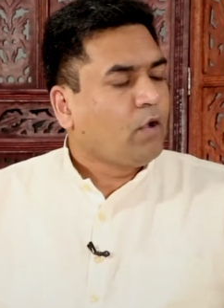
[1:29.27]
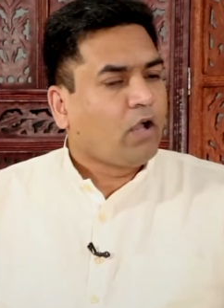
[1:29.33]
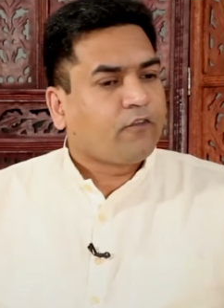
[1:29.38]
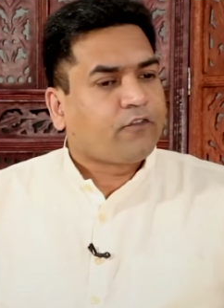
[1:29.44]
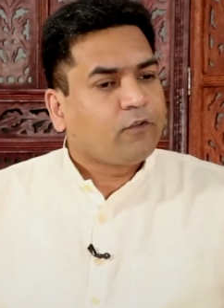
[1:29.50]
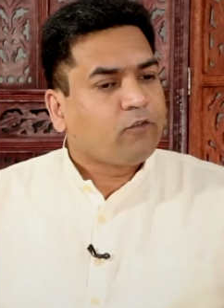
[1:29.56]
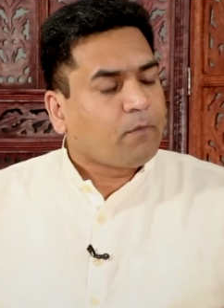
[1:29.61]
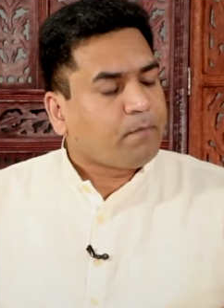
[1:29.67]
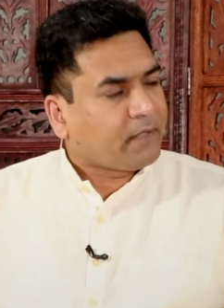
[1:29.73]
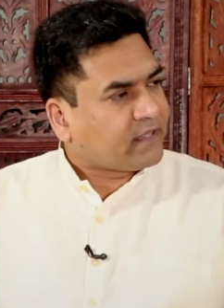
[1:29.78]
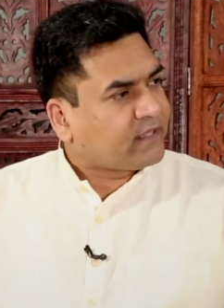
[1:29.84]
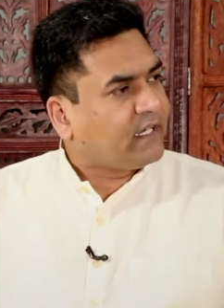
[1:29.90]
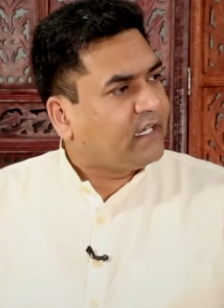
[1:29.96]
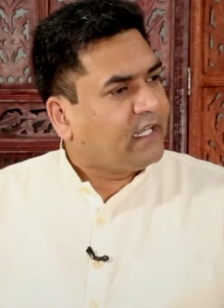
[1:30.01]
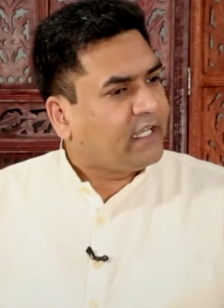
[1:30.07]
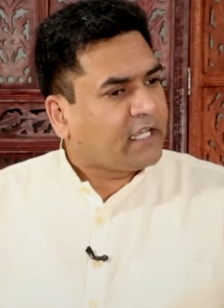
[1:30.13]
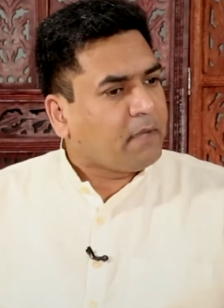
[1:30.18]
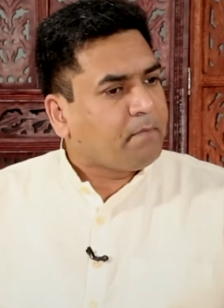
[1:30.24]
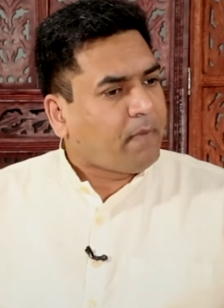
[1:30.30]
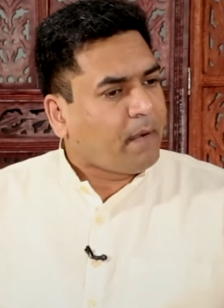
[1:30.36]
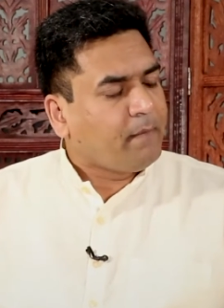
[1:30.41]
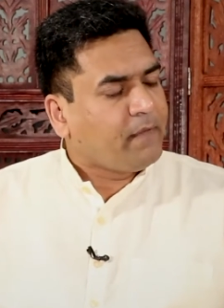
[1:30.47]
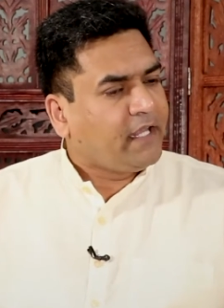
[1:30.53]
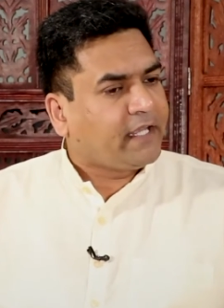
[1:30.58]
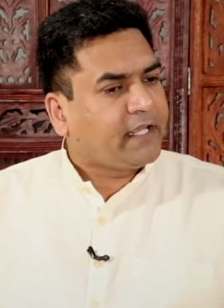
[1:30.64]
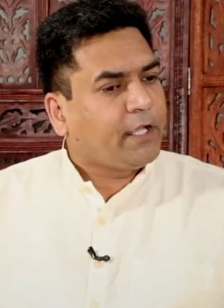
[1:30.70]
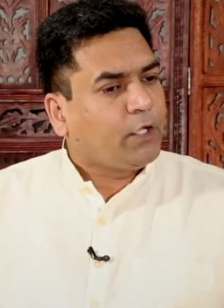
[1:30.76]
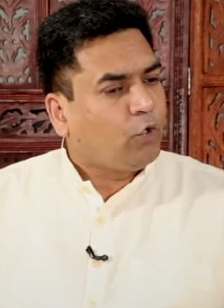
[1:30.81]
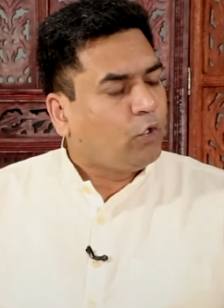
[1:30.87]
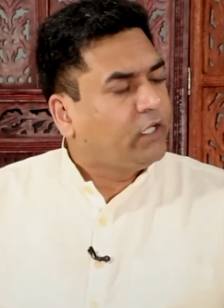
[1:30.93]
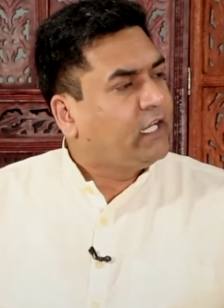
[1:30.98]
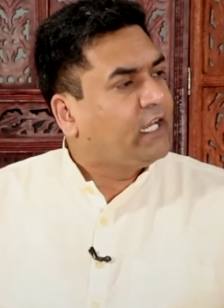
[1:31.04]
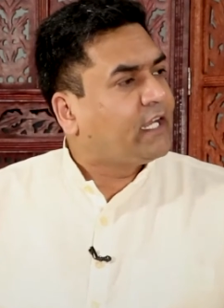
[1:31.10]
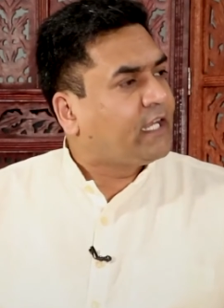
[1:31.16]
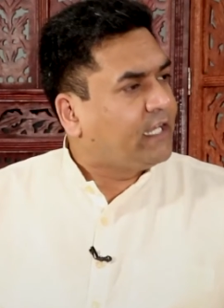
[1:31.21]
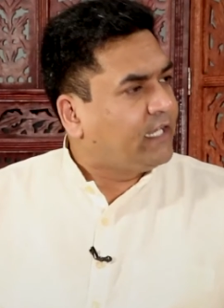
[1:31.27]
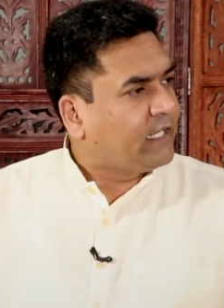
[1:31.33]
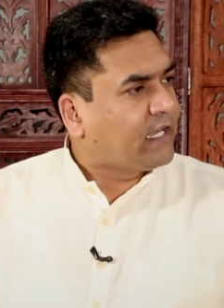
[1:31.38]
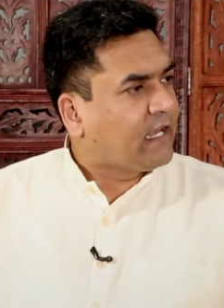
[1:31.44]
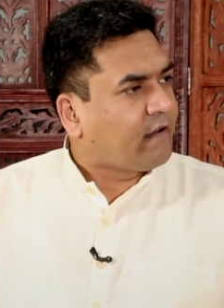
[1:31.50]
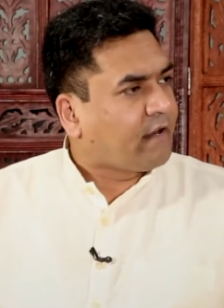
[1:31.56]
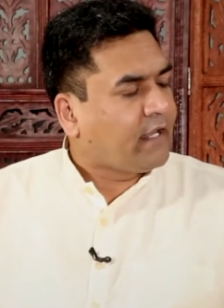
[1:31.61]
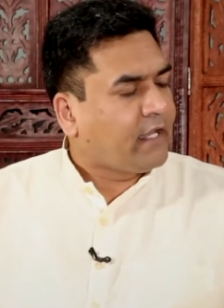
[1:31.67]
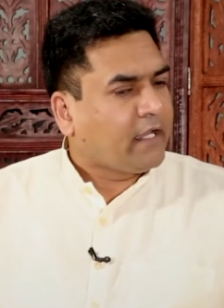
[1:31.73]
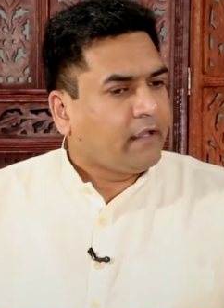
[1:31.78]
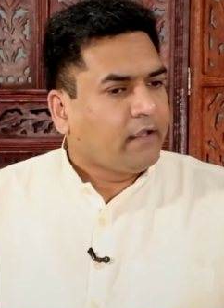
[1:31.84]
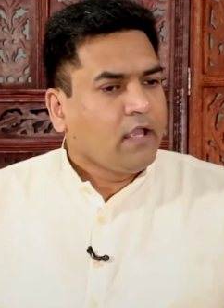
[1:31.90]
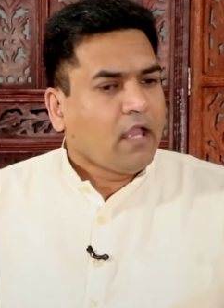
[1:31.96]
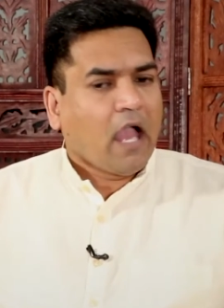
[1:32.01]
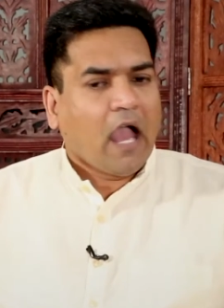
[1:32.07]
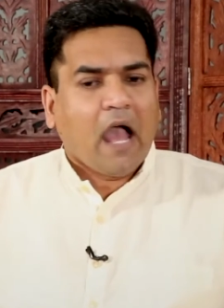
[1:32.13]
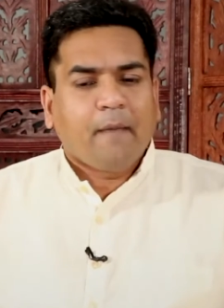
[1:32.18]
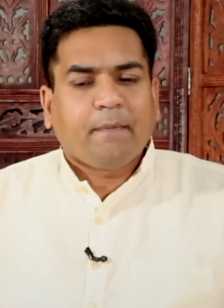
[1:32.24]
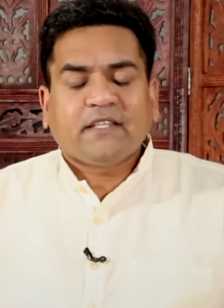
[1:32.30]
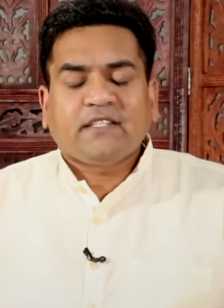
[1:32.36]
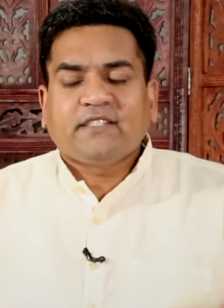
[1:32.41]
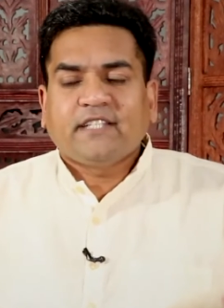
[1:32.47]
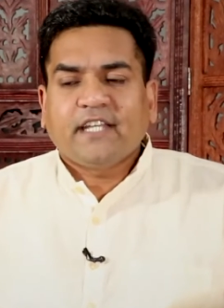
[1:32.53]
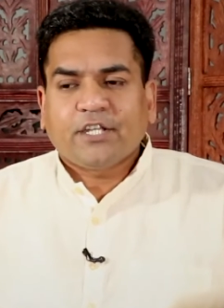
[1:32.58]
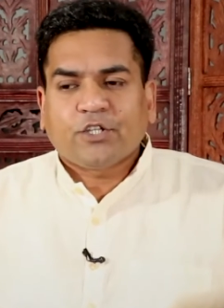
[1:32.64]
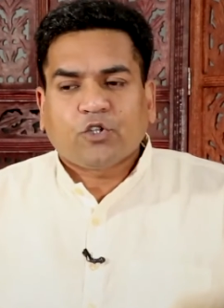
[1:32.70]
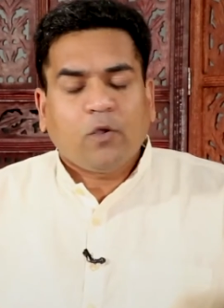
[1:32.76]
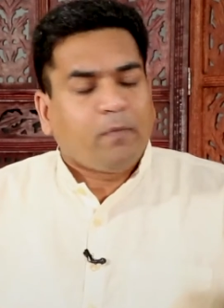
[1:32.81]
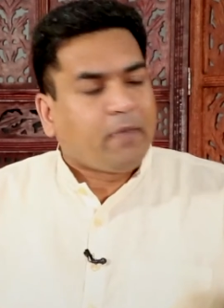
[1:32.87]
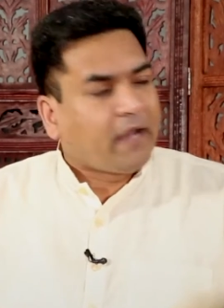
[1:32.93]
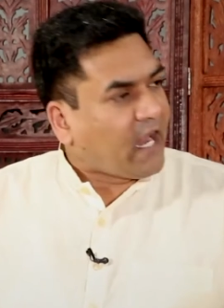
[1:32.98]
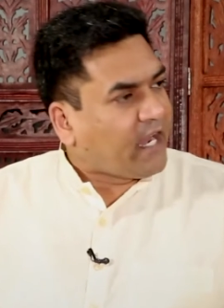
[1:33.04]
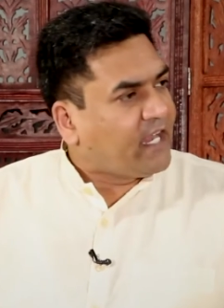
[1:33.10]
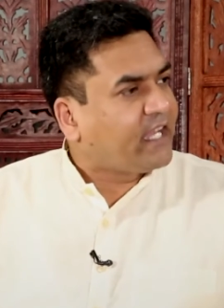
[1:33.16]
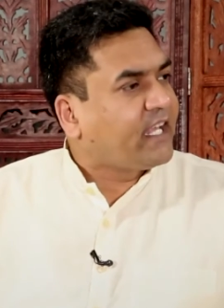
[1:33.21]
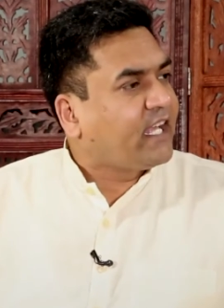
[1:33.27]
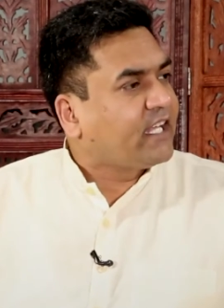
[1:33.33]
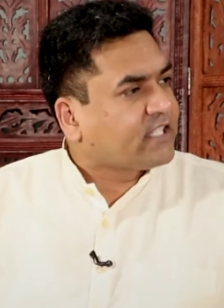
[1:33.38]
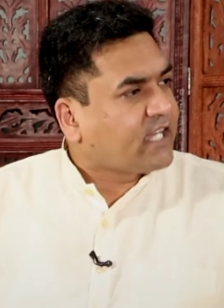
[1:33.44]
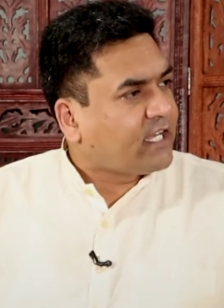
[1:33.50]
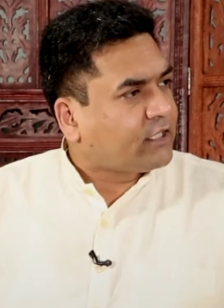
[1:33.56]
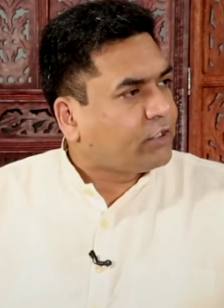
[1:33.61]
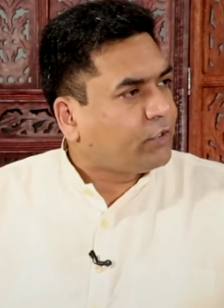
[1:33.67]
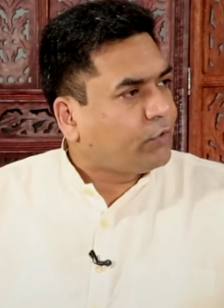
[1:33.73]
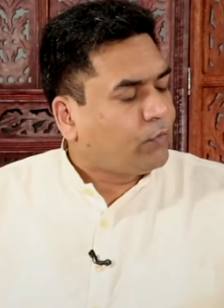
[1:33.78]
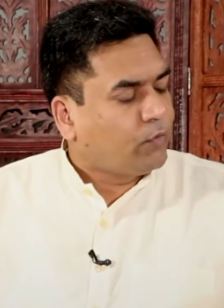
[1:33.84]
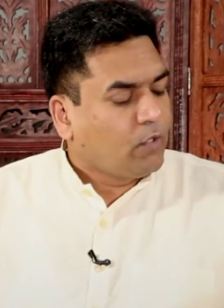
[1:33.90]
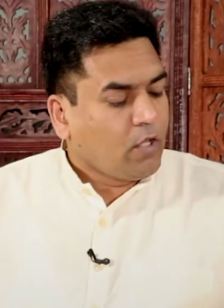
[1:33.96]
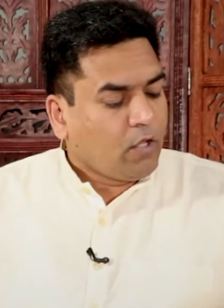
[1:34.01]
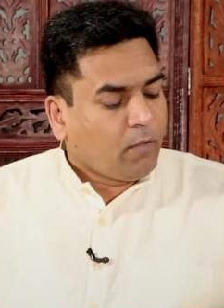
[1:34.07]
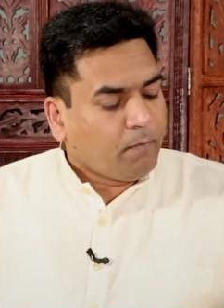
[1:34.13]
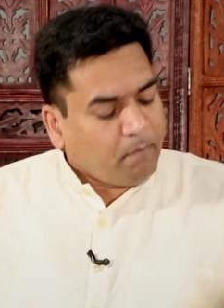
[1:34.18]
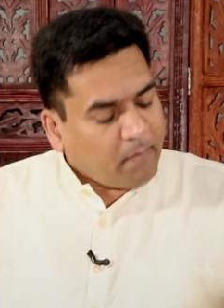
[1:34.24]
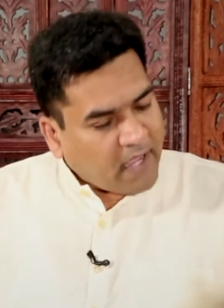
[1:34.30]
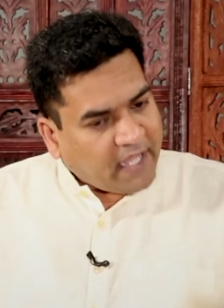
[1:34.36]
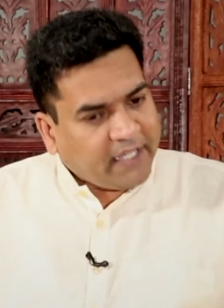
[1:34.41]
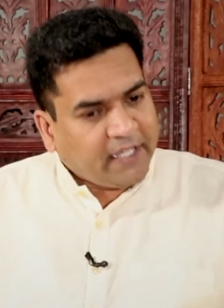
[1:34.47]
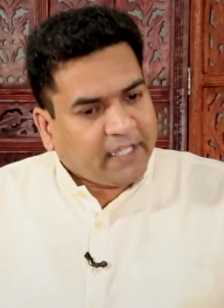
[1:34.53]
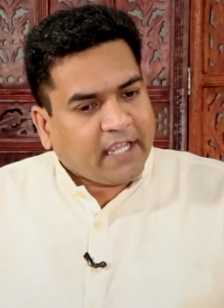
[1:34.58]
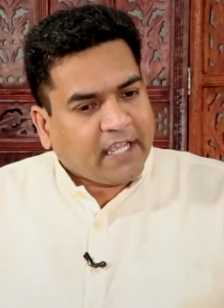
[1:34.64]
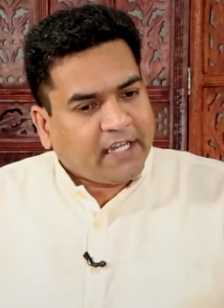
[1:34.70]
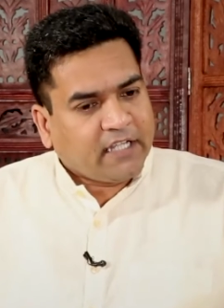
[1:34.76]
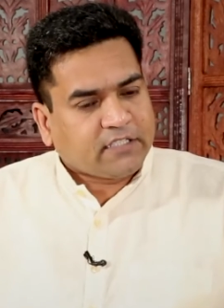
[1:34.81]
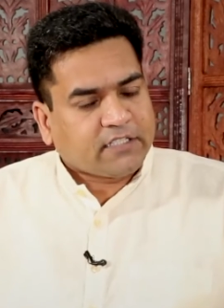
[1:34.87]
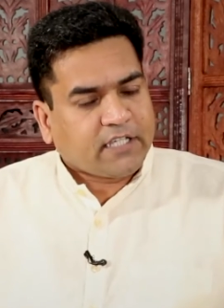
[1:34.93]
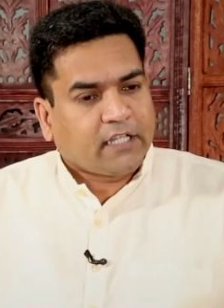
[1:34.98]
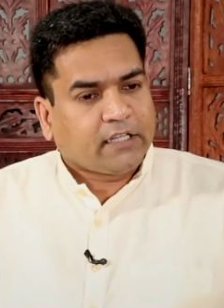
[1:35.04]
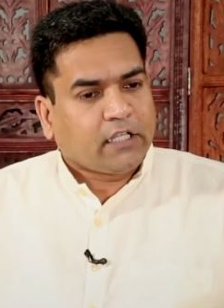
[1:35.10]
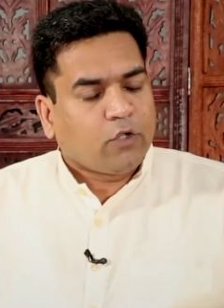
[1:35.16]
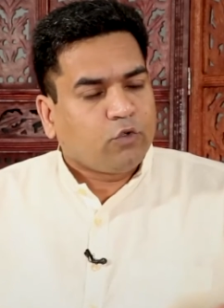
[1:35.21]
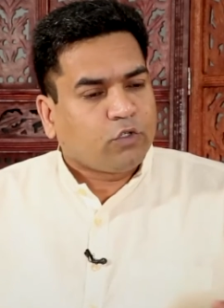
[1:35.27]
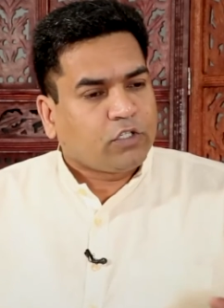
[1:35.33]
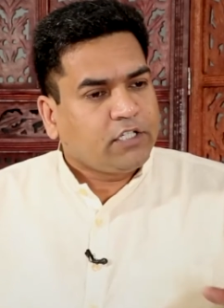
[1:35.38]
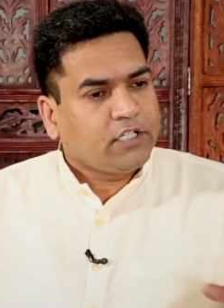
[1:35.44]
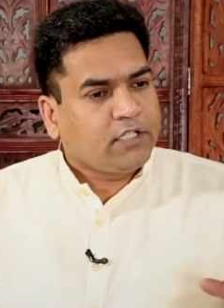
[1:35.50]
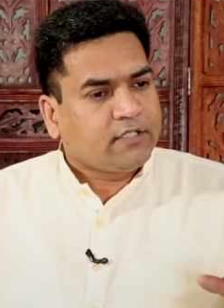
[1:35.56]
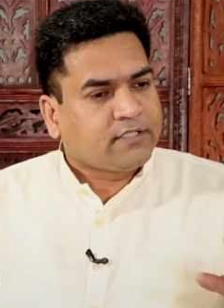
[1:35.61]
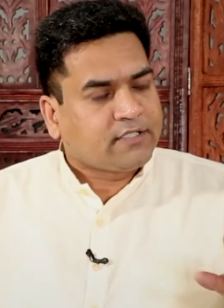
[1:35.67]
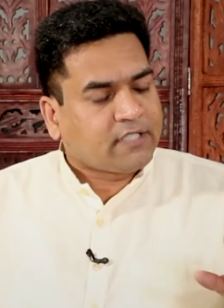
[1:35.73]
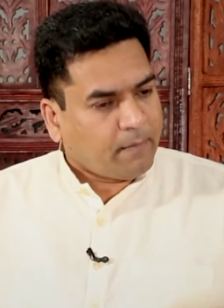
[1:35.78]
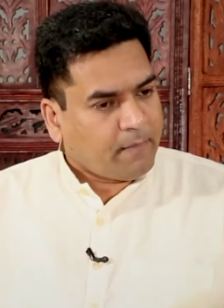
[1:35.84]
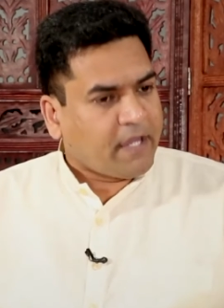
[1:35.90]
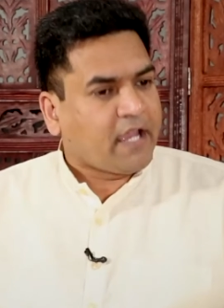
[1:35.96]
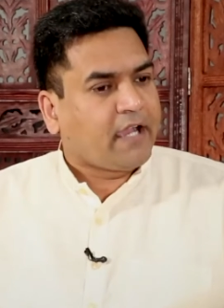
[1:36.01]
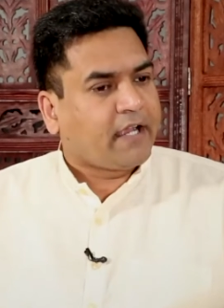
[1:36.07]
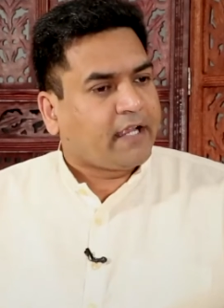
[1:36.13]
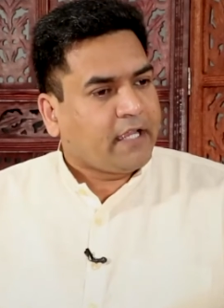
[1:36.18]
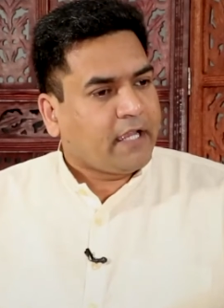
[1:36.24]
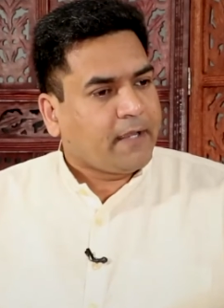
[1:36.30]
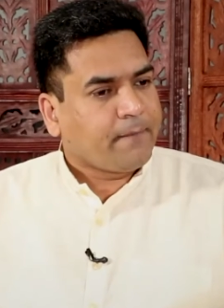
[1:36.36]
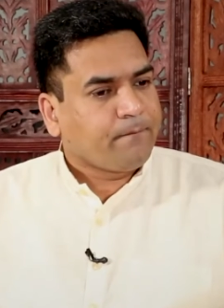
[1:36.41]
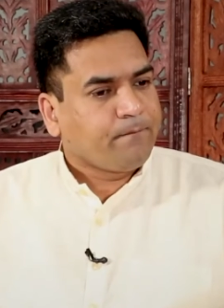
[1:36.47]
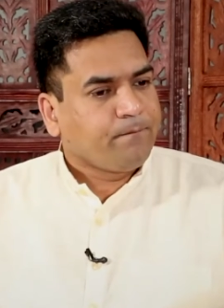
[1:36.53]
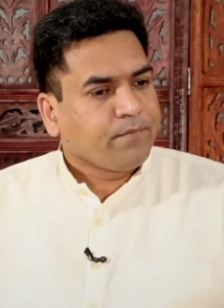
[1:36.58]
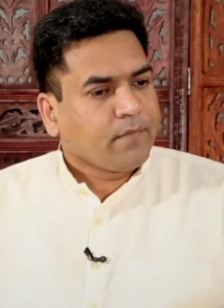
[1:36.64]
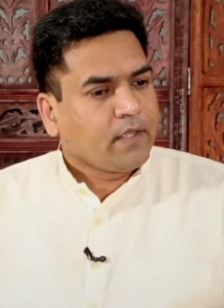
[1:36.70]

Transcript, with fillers: और फिर वो पत्थर लेके बम लेके गोली लेके निकल रहे हैं आप इस देश को बनाना क्या चाहते हो मैं ये कहना चाहता हूं कि समय आ गया है